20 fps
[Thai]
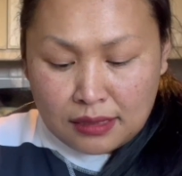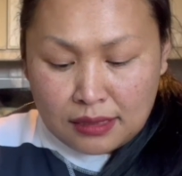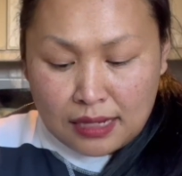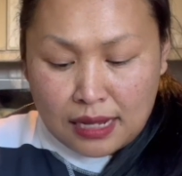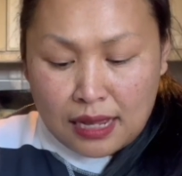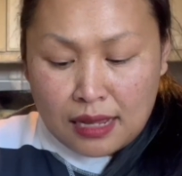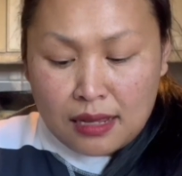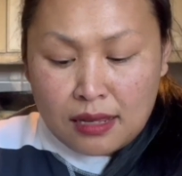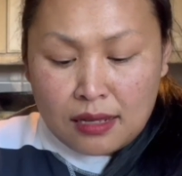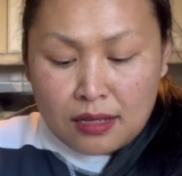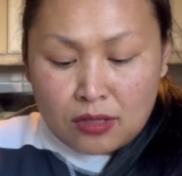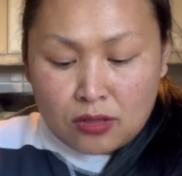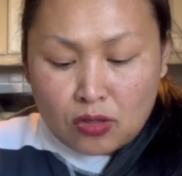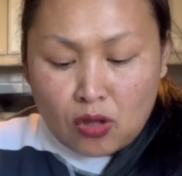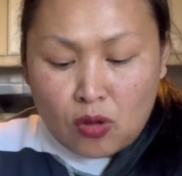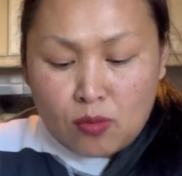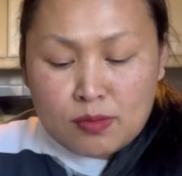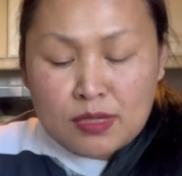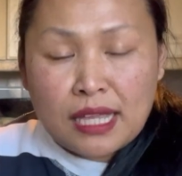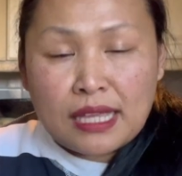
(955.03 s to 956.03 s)
นะ
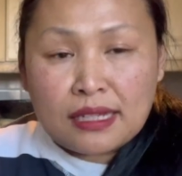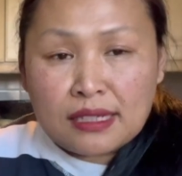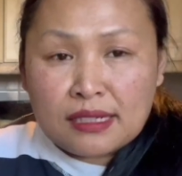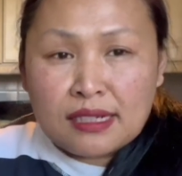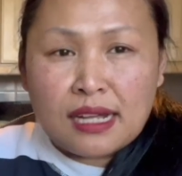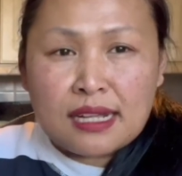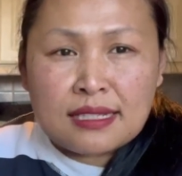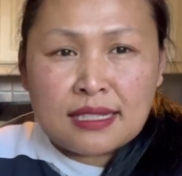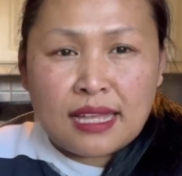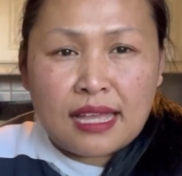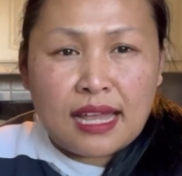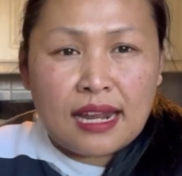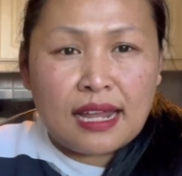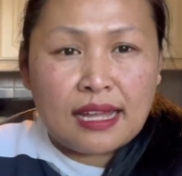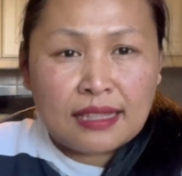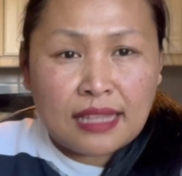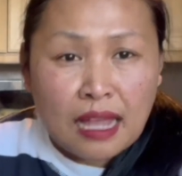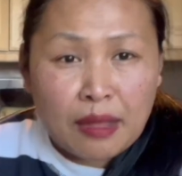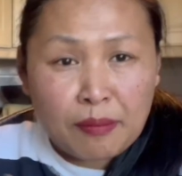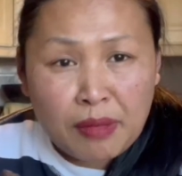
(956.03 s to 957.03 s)
ต้มใส่เกลือใส่อะไร
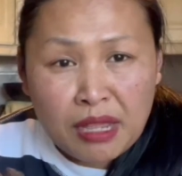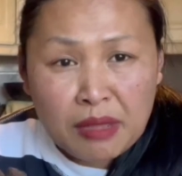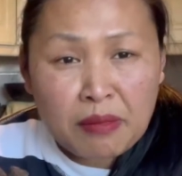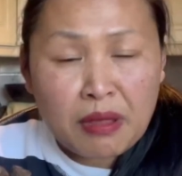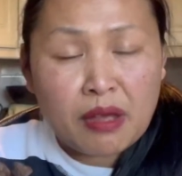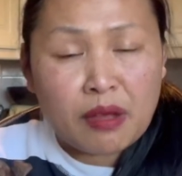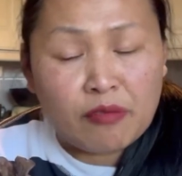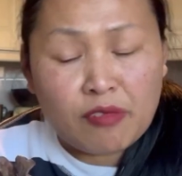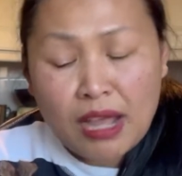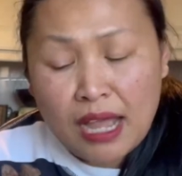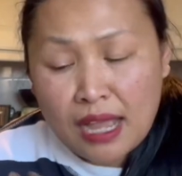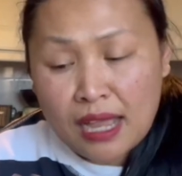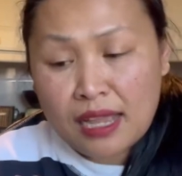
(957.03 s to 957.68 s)
ทำให้แบบว่า